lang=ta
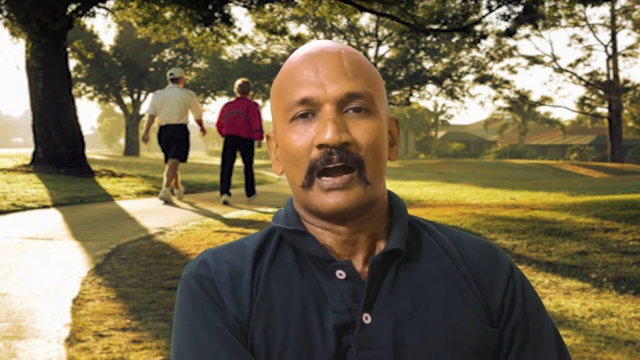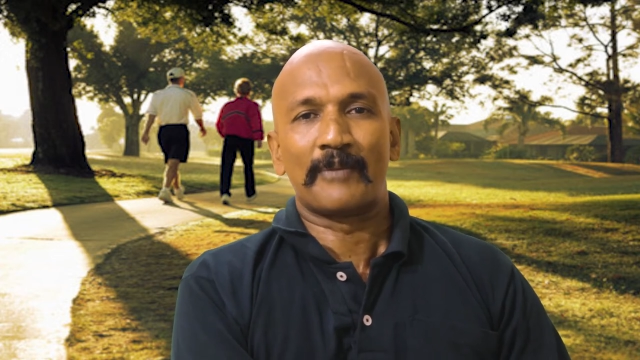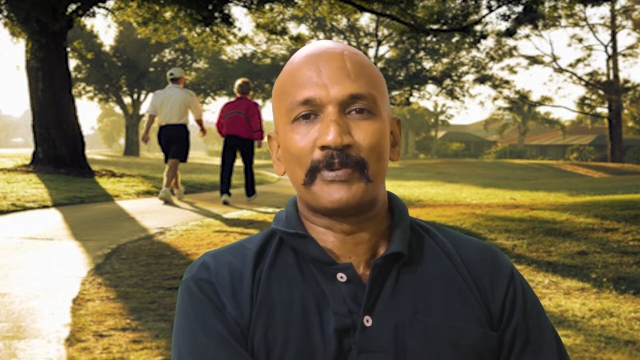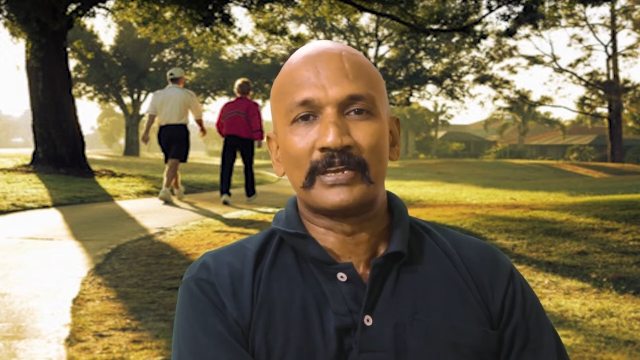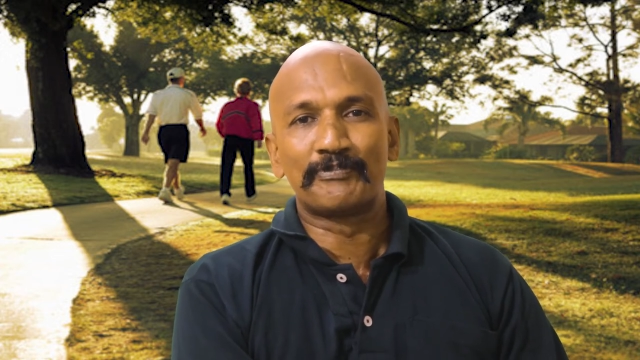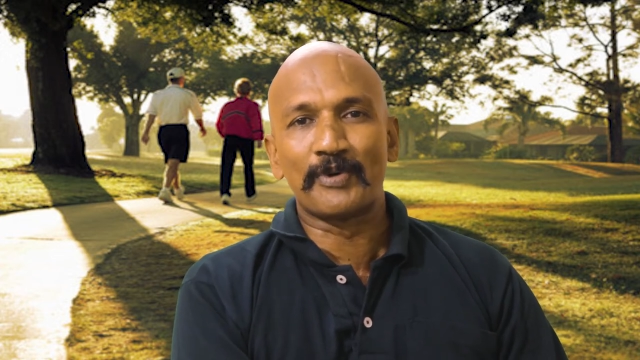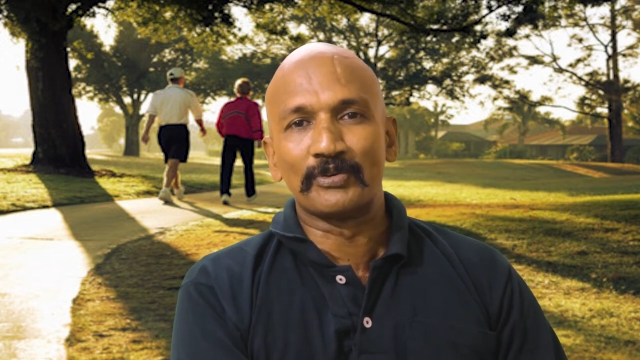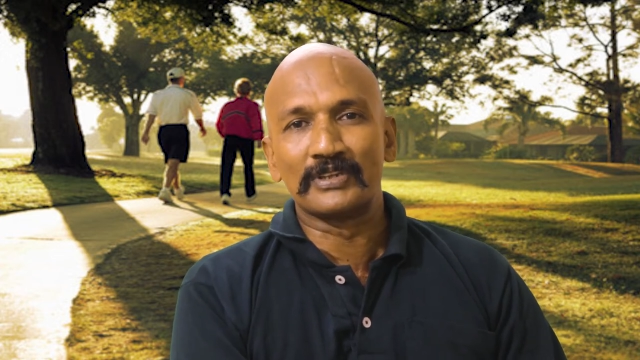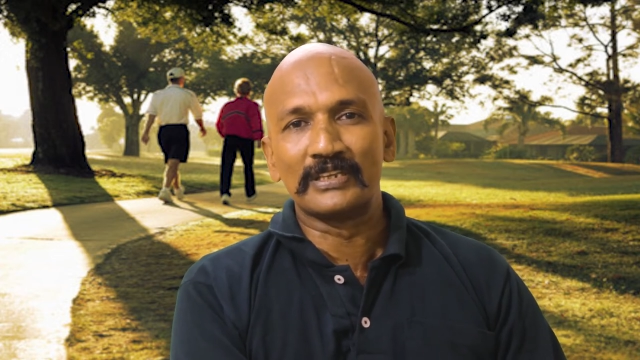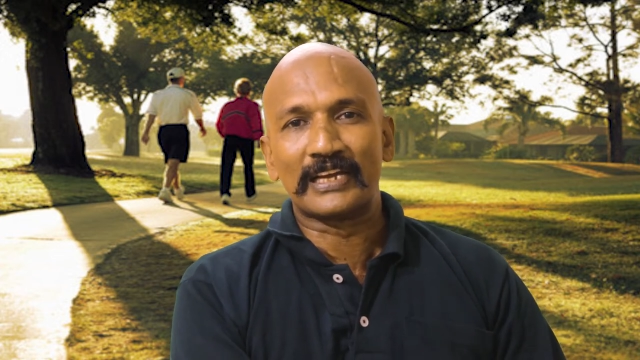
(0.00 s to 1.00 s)
அப்போ இப்போ
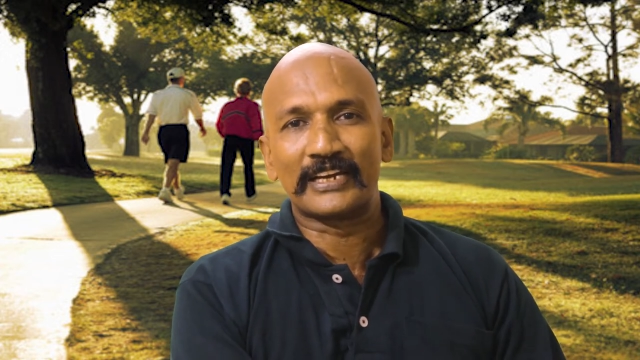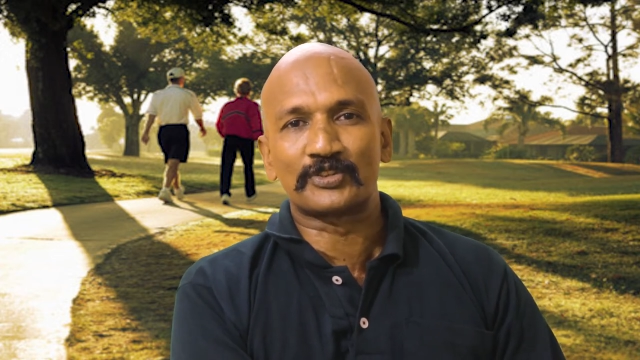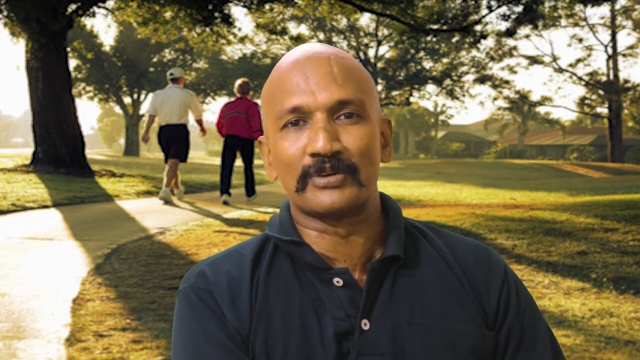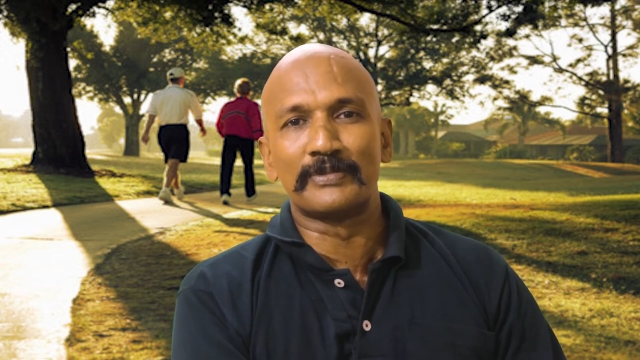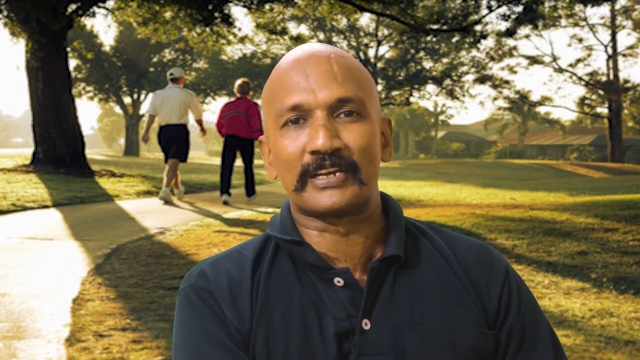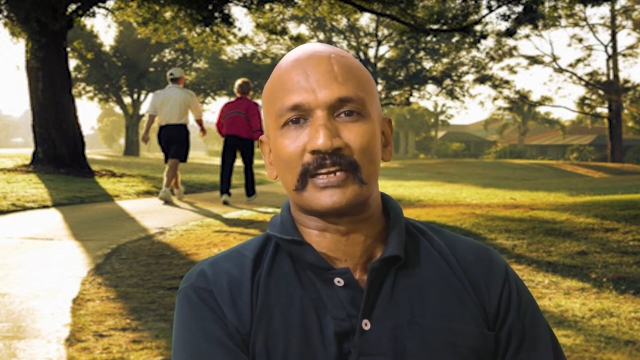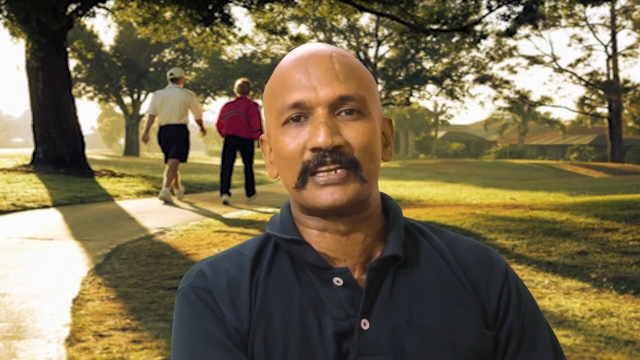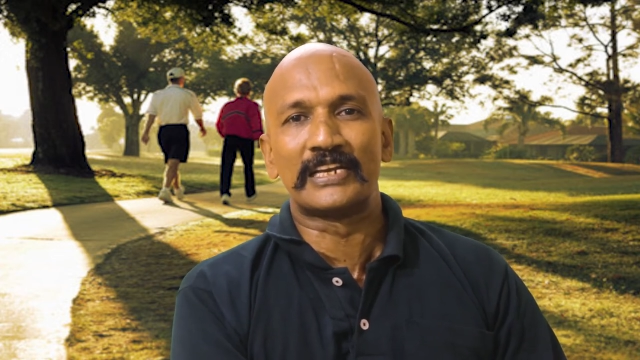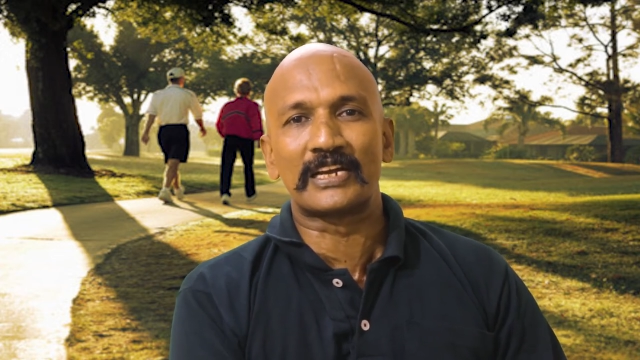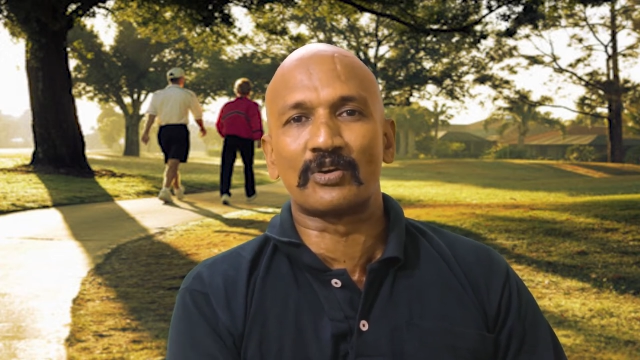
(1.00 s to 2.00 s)
வந்து இந்த ஐசோமெட்ரிக்
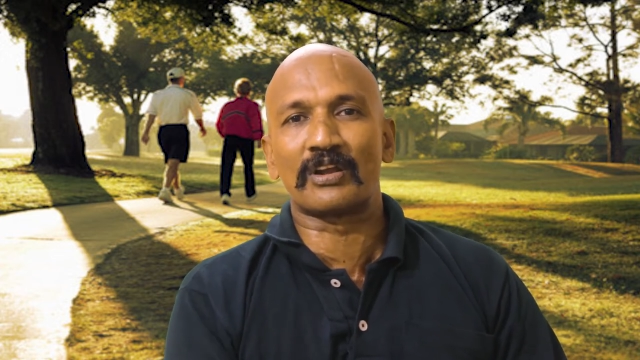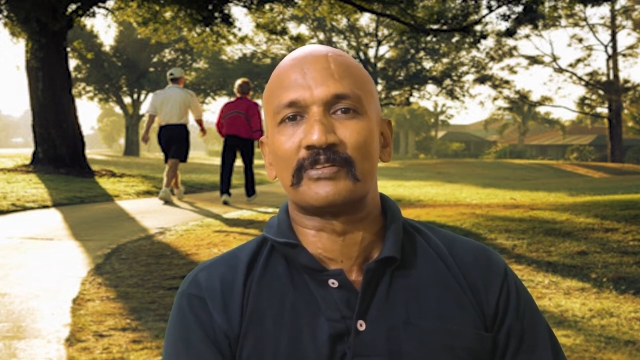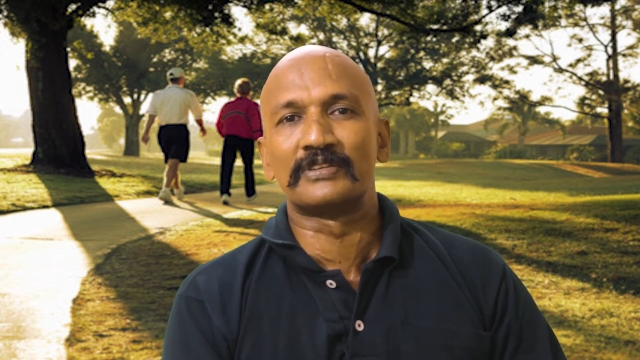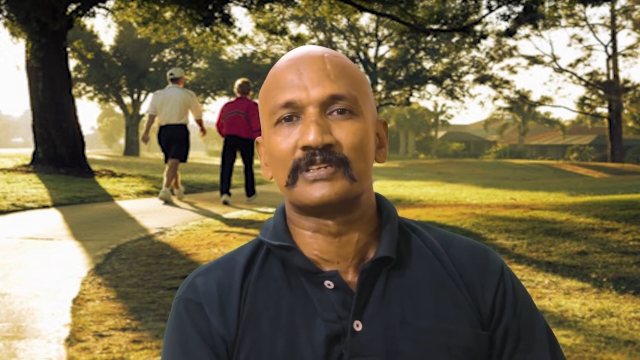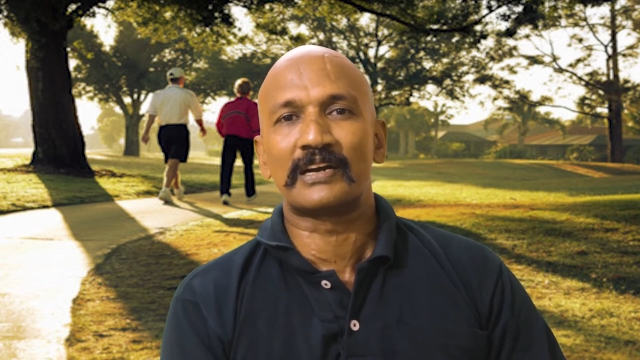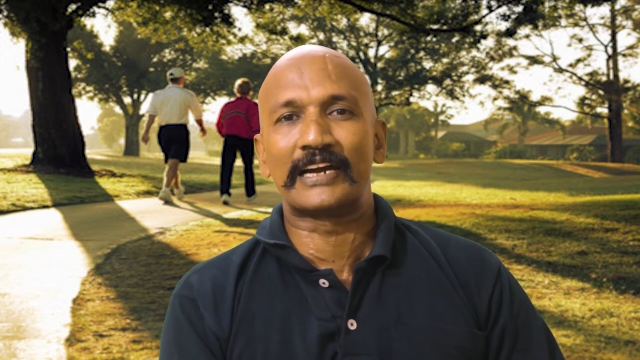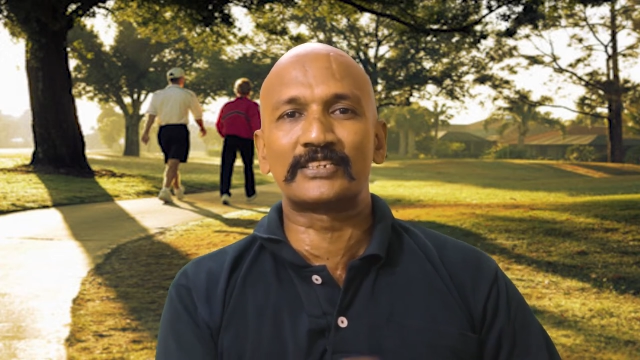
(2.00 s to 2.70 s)
ஈக்குவலாக வந்து